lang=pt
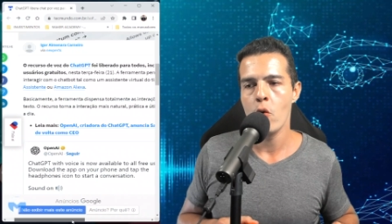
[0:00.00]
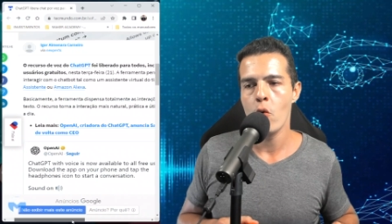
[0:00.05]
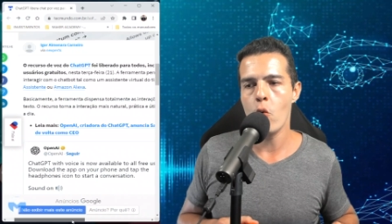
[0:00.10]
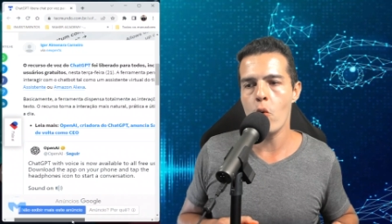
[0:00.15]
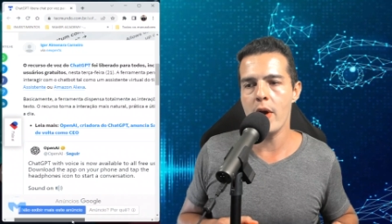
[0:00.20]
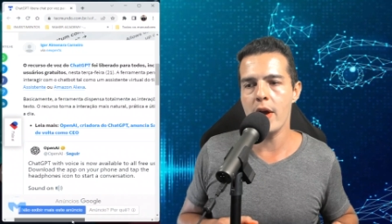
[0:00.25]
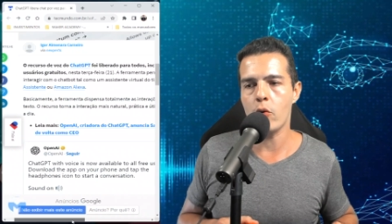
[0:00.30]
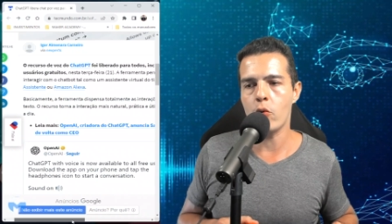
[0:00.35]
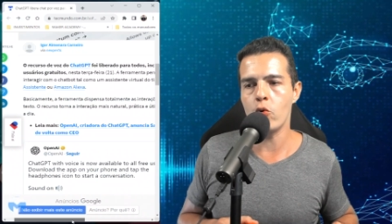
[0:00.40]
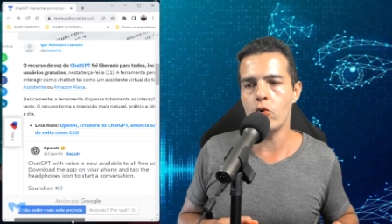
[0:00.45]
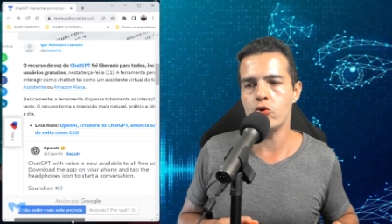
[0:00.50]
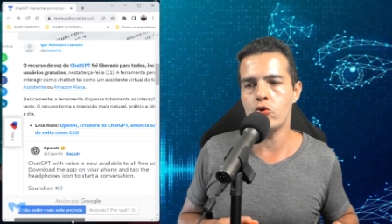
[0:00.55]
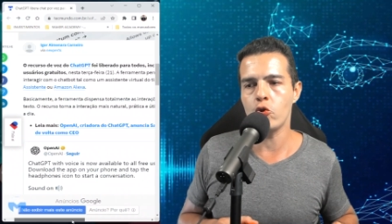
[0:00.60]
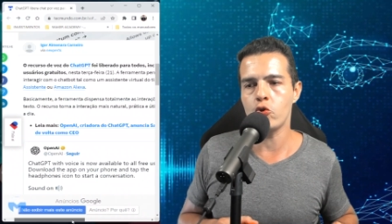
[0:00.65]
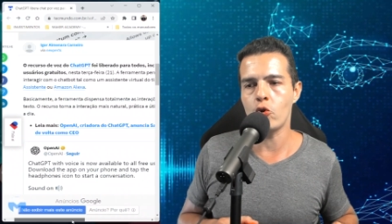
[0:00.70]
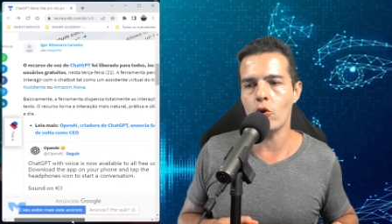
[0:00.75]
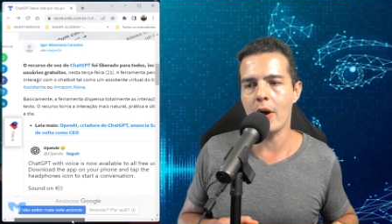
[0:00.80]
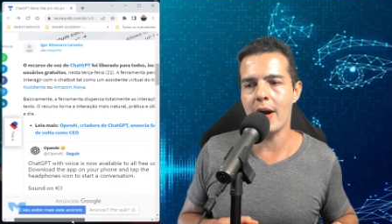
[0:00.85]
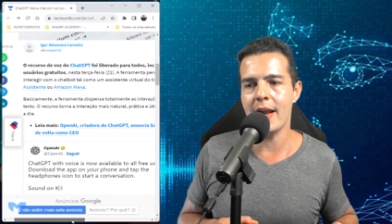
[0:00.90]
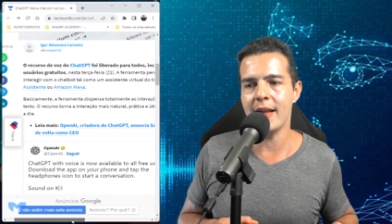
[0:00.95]
O recurso
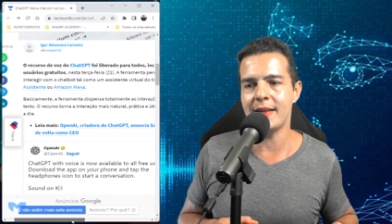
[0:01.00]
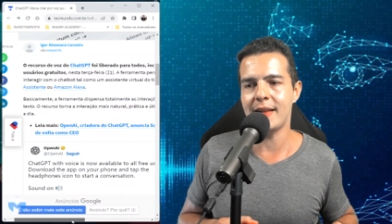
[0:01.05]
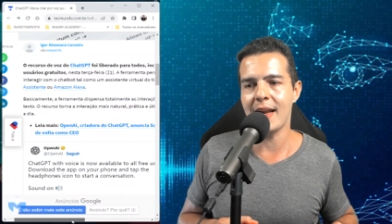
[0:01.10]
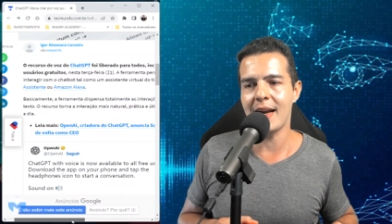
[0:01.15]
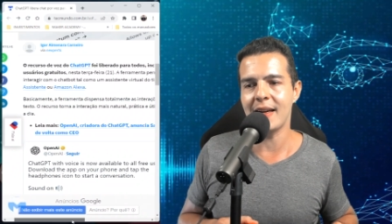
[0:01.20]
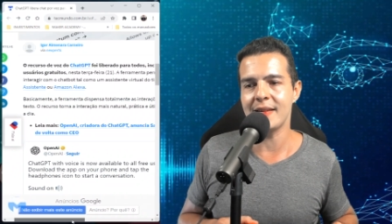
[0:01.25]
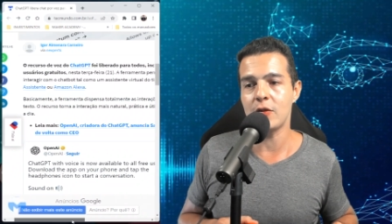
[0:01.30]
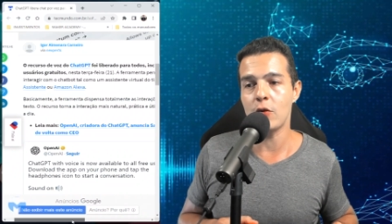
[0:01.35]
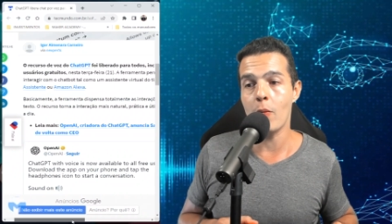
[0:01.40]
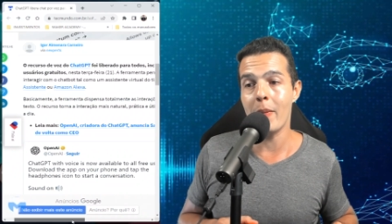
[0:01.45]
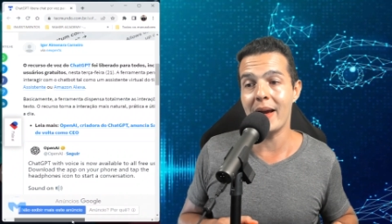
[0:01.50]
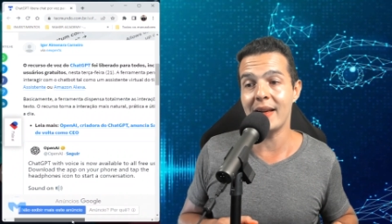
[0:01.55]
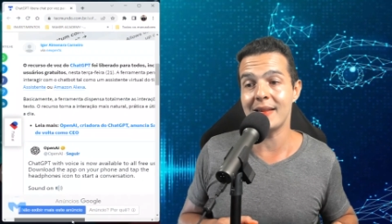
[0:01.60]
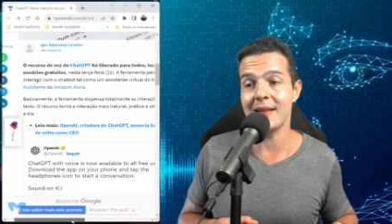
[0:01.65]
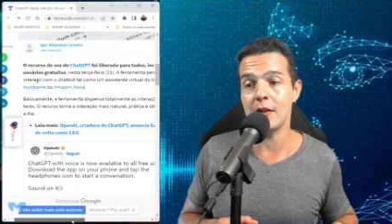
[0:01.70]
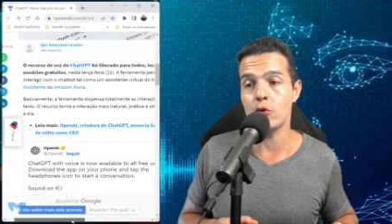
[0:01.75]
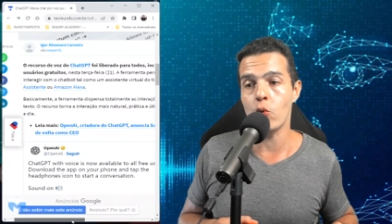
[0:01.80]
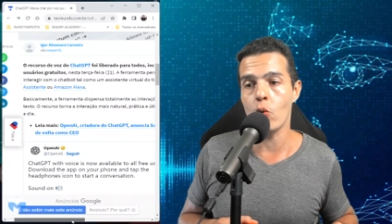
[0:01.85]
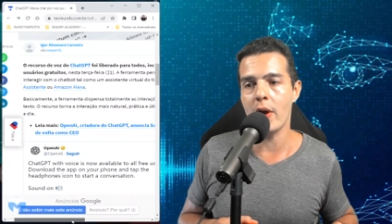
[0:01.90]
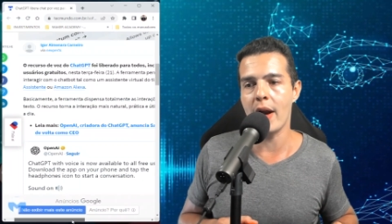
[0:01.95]
torna a interação mais
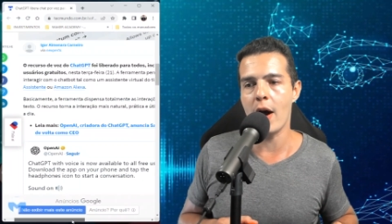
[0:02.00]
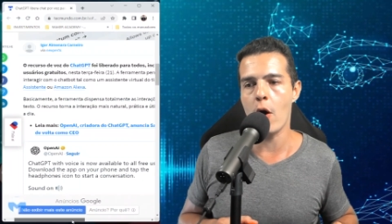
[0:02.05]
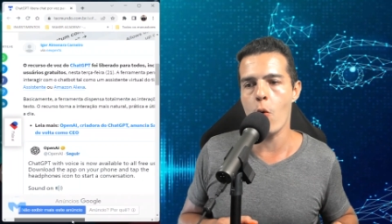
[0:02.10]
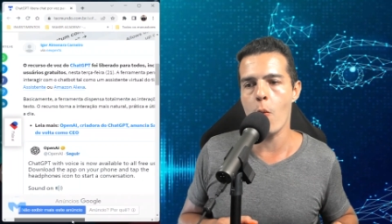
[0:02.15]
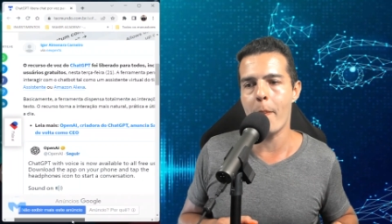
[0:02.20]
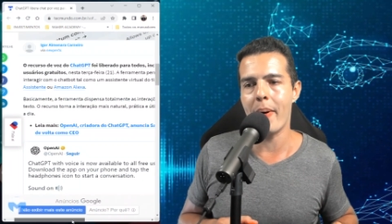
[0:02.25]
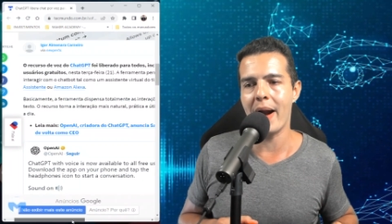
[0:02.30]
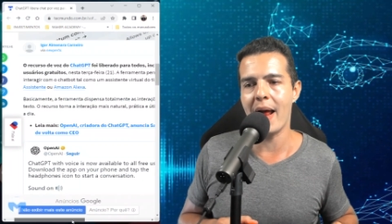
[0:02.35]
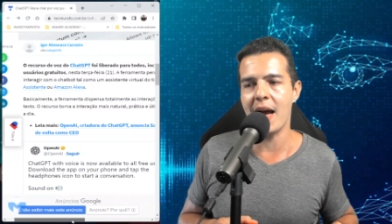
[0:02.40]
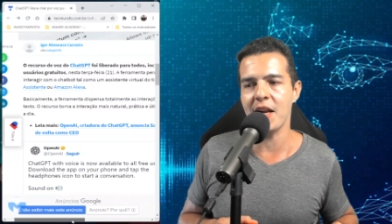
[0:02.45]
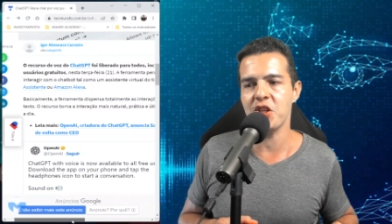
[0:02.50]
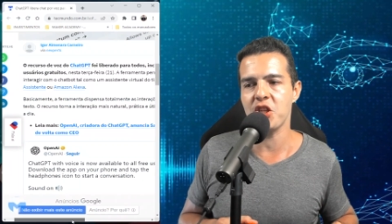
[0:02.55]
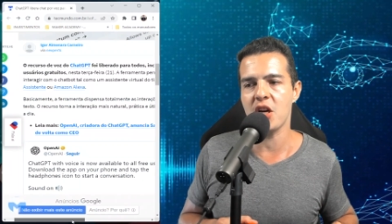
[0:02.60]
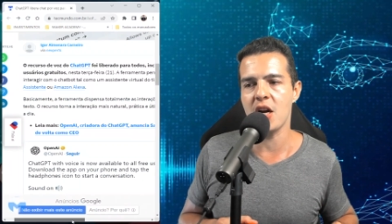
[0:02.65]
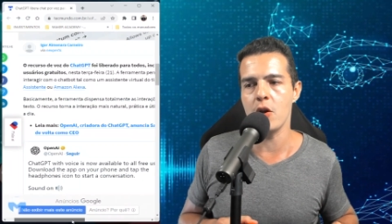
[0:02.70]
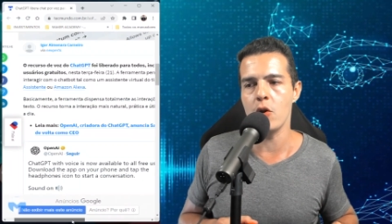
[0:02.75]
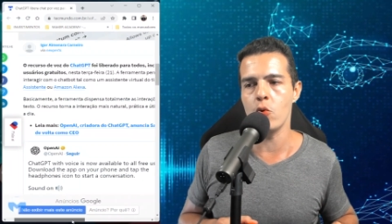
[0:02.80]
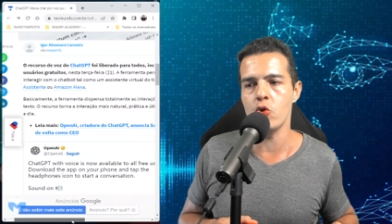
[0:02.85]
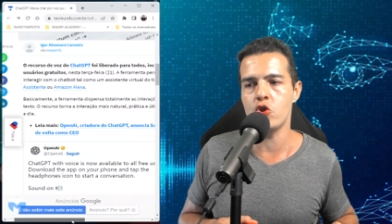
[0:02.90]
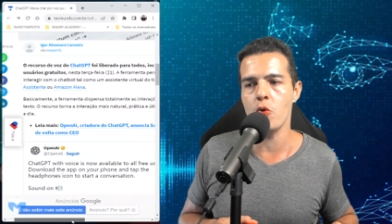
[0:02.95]
natural,
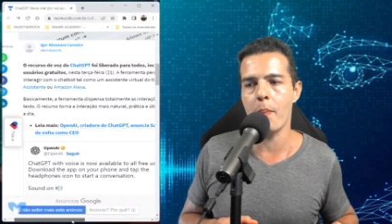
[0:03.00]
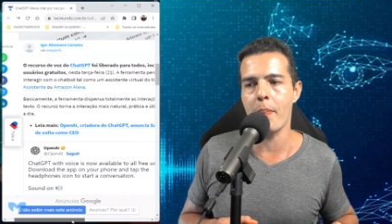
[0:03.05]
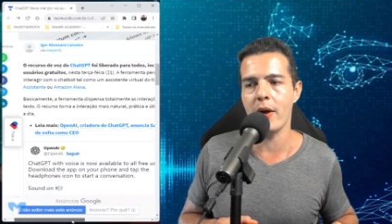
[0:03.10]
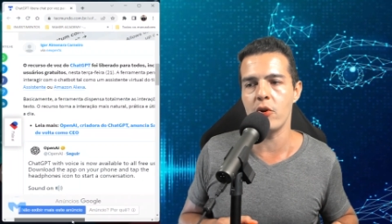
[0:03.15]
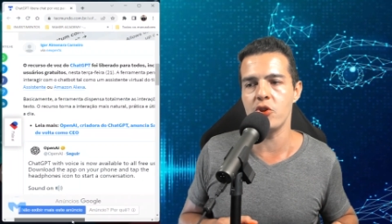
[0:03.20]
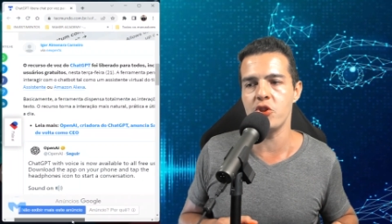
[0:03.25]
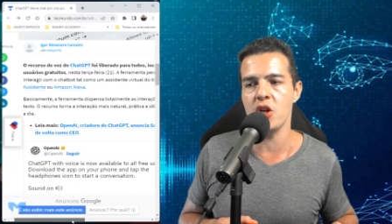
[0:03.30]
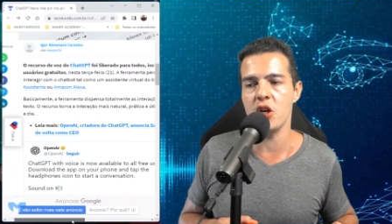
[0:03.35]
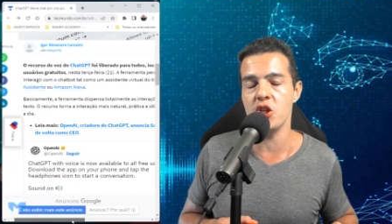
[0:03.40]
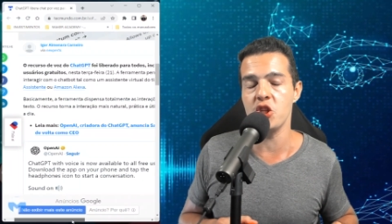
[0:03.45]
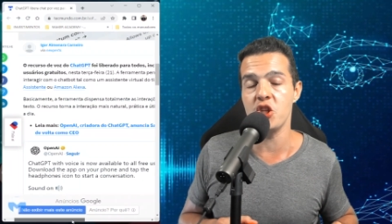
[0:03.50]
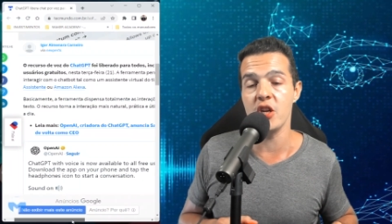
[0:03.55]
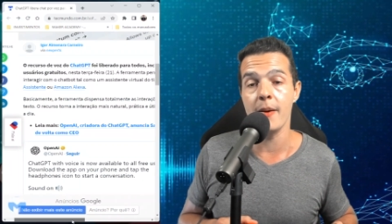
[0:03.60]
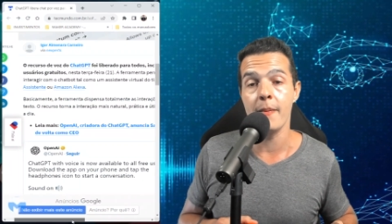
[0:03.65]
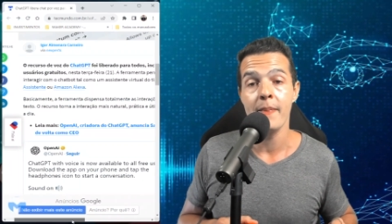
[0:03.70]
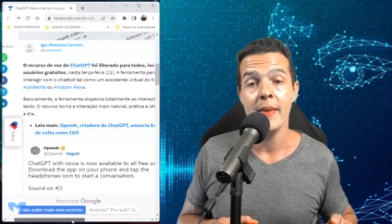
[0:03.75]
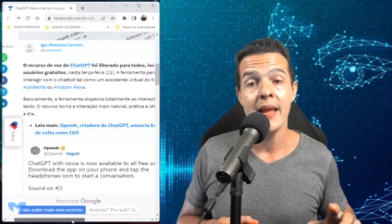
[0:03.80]
prática e útil para o dia a dia.